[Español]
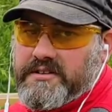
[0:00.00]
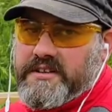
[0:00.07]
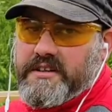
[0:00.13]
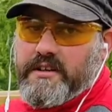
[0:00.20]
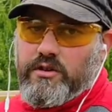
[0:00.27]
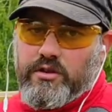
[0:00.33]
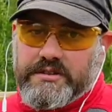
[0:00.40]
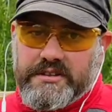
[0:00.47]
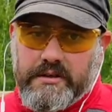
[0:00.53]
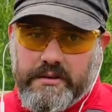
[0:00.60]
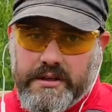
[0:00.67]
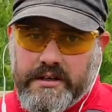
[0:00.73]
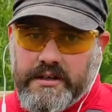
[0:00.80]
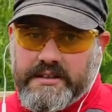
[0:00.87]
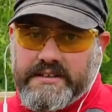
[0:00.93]
puede ser el
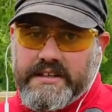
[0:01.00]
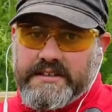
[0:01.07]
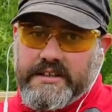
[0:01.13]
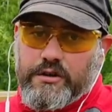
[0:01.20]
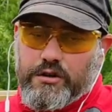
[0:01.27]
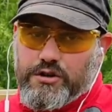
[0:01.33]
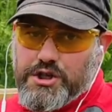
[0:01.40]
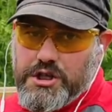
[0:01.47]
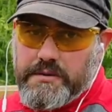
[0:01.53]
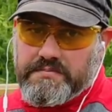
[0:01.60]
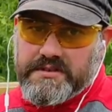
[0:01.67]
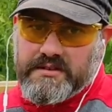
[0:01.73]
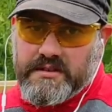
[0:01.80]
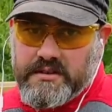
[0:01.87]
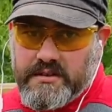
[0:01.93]
OSB, que se hace con
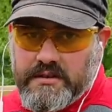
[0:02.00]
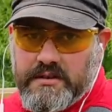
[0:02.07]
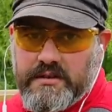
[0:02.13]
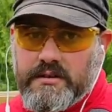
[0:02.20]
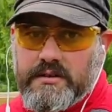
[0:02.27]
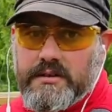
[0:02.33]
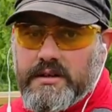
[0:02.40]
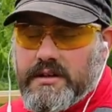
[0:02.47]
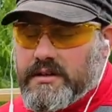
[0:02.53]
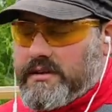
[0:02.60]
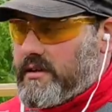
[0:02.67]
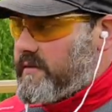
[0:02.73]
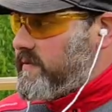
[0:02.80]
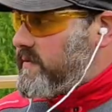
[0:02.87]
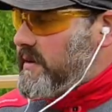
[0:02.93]
chips de
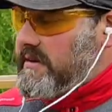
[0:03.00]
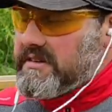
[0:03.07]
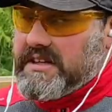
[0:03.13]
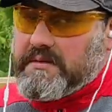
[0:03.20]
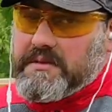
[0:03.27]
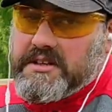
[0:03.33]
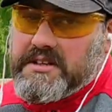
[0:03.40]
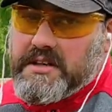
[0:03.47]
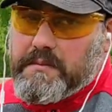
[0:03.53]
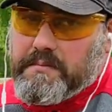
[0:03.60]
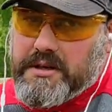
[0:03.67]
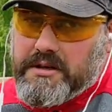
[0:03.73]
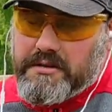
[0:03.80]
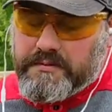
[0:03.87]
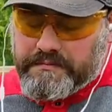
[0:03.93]
este, fundamentalmente de
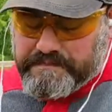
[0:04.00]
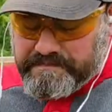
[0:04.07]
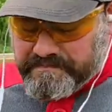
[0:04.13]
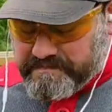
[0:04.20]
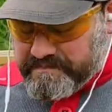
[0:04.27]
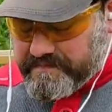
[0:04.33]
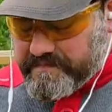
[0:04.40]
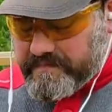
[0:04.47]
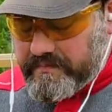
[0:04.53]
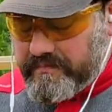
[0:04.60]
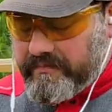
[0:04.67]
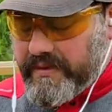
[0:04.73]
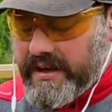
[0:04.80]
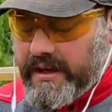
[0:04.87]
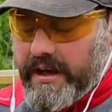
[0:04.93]
pino,
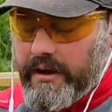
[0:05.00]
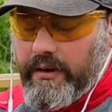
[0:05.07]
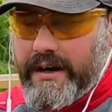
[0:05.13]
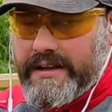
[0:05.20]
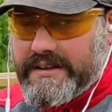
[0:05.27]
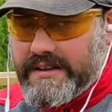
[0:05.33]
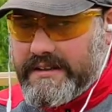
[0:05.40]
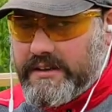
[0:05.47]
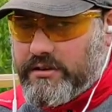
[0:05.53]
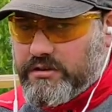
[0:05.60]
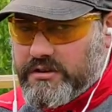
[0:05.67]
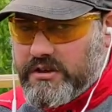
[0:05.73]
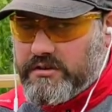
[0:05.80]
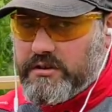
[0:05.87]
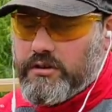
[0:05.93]
que van en
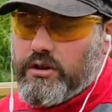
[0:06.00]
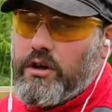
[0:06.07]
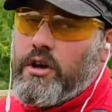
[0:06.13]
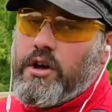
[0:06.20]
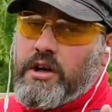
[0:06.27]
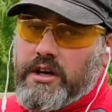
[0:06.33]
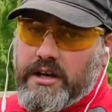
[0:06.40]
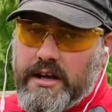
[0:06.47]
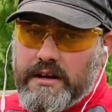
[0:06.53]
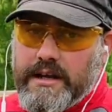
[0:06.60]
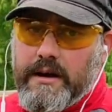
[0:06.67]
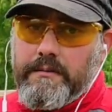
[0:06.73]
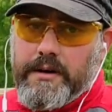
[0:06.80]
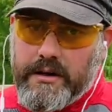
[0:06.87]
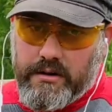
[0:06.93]
distintos sentidos, y
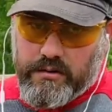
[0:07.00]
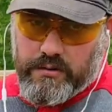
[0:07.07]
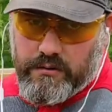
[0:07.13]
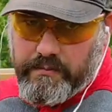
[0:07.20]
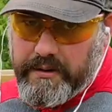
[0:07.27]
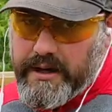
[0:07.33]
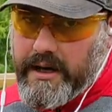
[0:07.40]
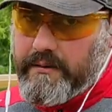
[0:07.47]
también con un